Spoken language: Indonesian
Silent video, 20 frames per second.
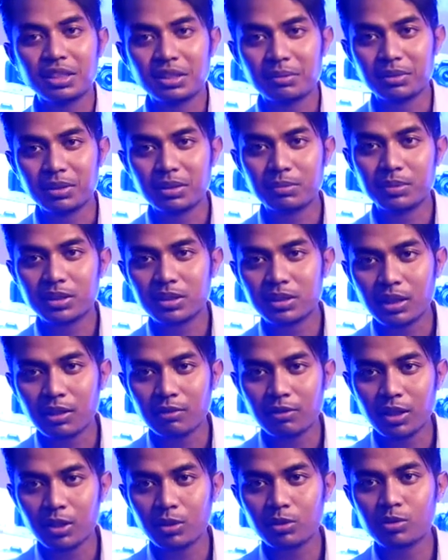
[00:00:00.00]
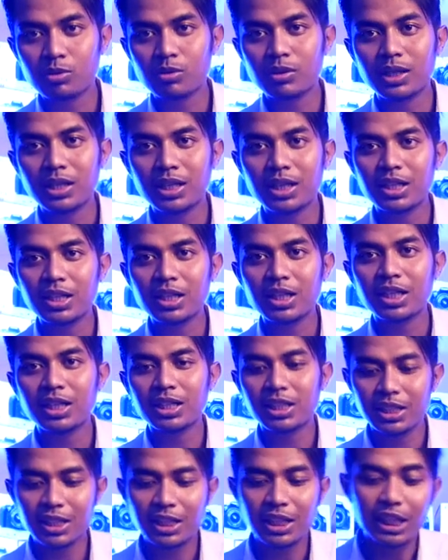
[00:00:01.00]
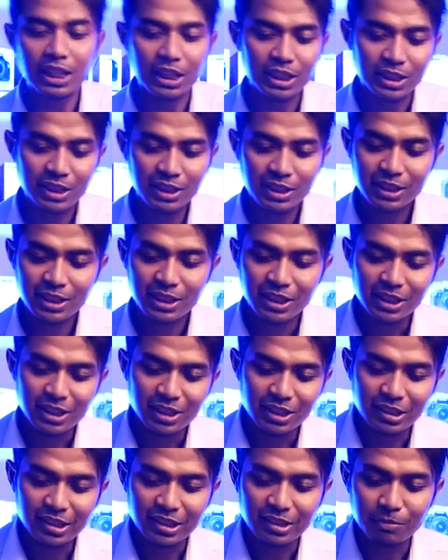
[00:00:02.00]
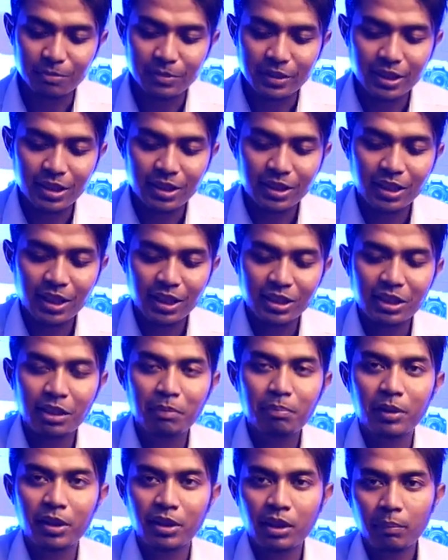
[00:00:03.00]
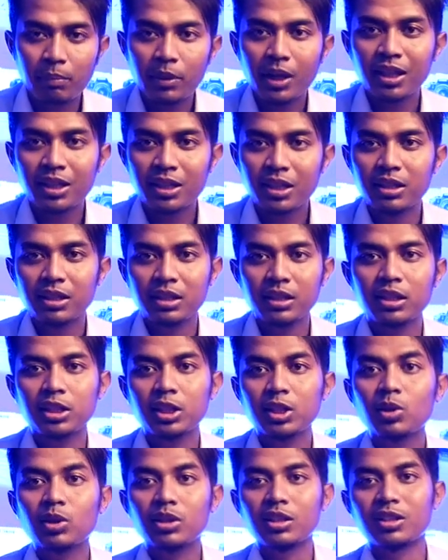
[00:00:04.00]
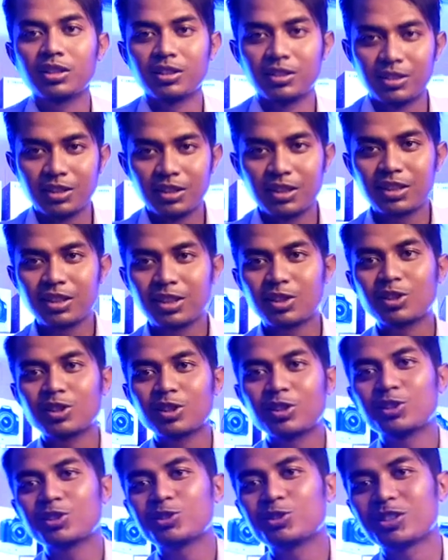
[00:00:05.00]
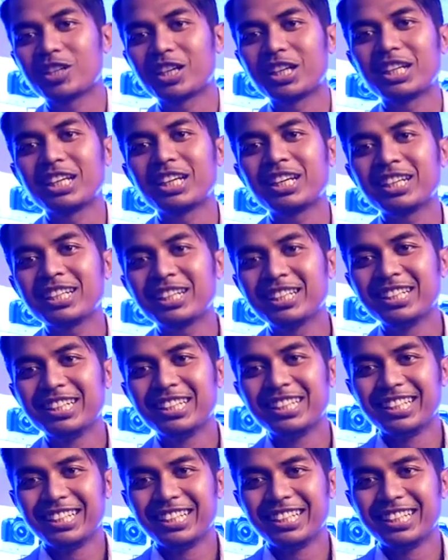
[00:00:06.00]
teman-teman cewek itu suka yang ringan-ringan nah, biar nggak capek tapi ada yang ketot nah, yang ketot itu suka yang